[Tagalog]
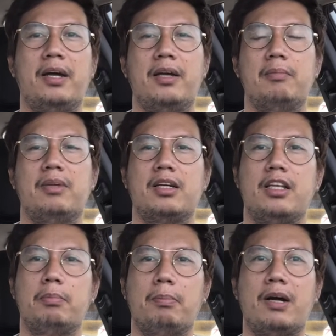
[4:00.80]
pa, mag,
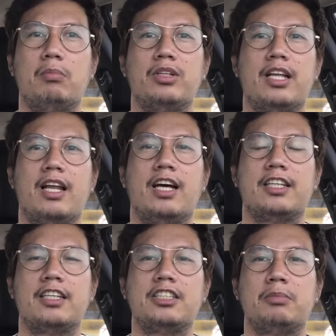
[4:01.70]
ipapak mo na lahat
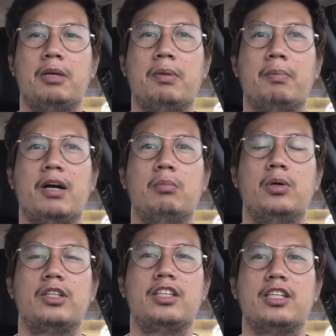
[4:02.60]
at least may ipapak
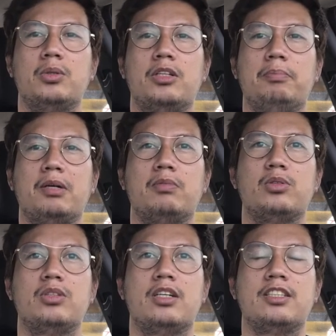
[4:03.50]
mo hindi ka tulad pag
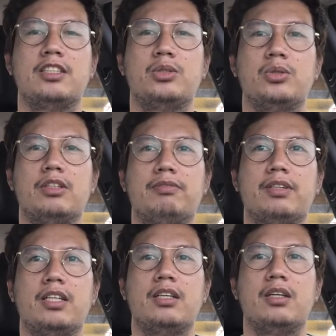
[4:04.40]
doon ka sa duty
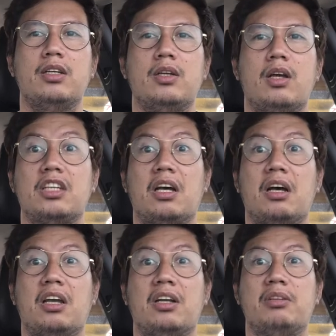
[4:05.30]
free sa
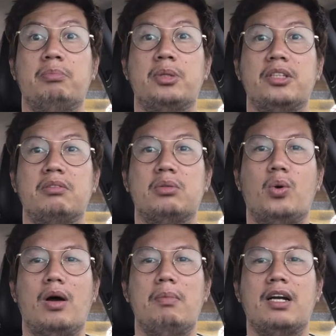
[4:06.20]
airport
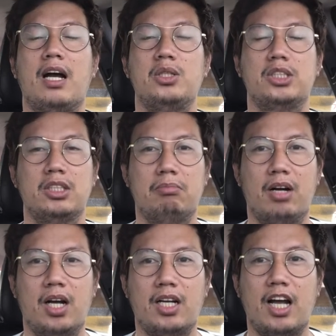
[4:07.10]
doon ka mag-aayos ng
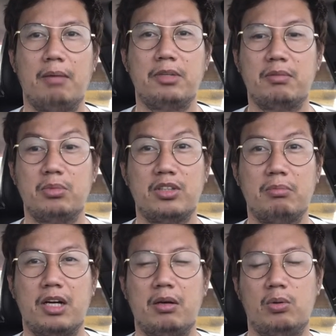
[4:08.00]
mga gamit mo di
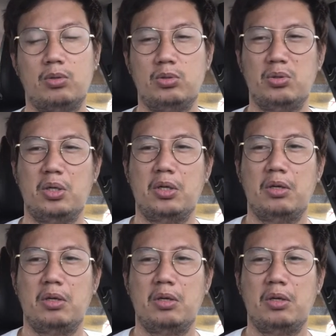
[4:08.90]
ba although